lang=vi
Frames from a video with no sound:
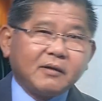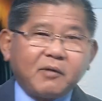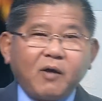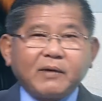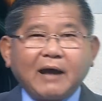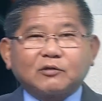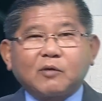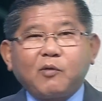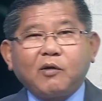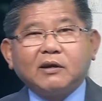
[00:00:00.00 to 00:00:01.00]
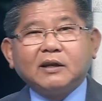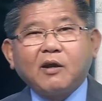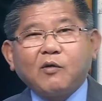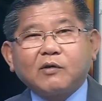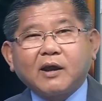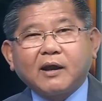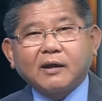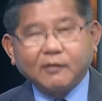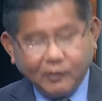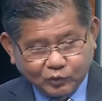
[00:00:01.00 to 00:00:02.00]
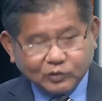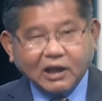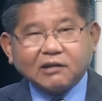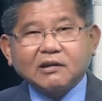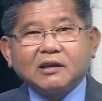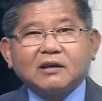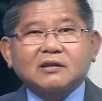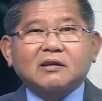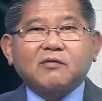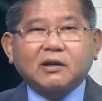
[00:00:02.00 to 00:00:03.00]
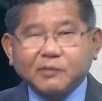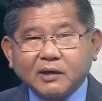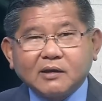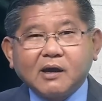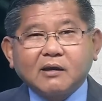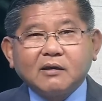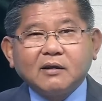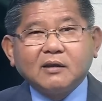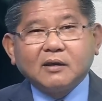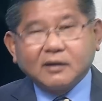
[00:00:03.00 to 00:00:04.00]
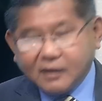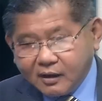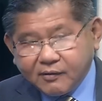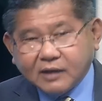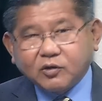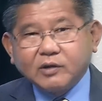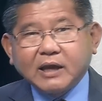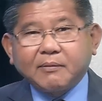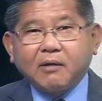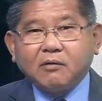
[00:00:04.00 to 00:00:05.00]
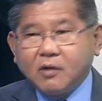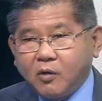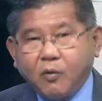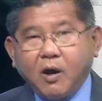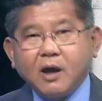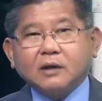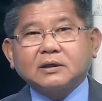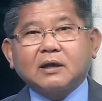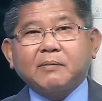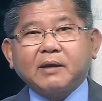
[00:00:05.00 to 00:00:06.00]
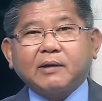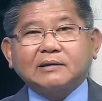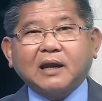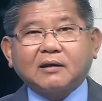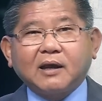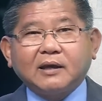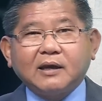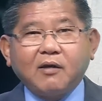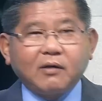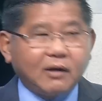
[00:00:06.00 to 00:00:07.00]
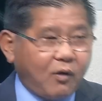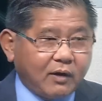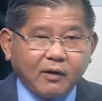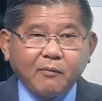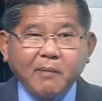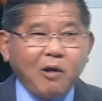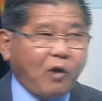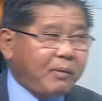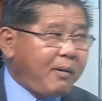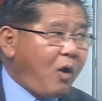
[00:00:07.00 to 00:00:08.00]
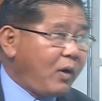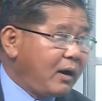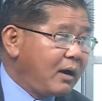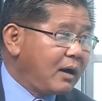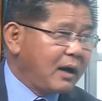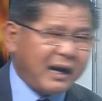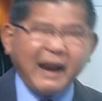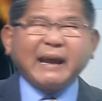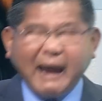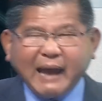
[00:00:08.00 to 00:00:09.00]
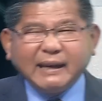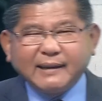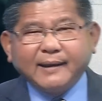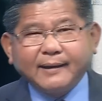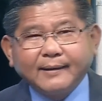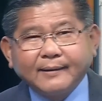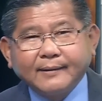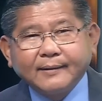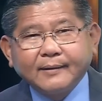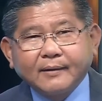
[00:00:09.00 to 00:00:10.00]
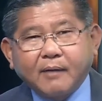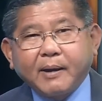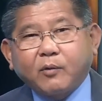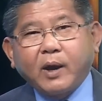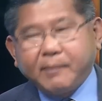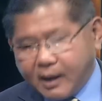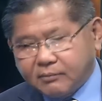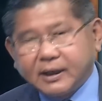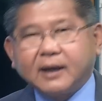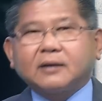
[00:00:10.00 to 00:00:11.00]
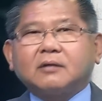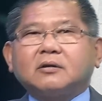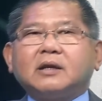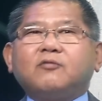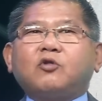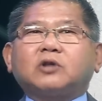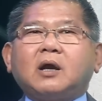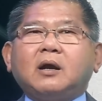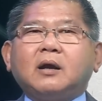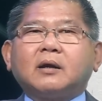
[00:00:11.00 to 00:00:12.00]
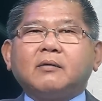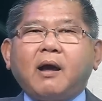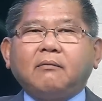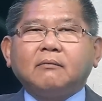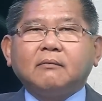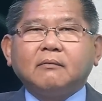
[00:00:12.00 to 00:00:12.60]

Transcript: mà hôm nào tôi muốn đi đâu riêng tôi tắt đi sao vợ biết được Thế ờ, vợ tôi ra bảo ủa sao cái máy mày tắt rồi anh đi đâu rồi bấm lộn bấm lộn đại khái như thế còn bác quên bác không nhìn là thôi tôi đi vô tư đúng không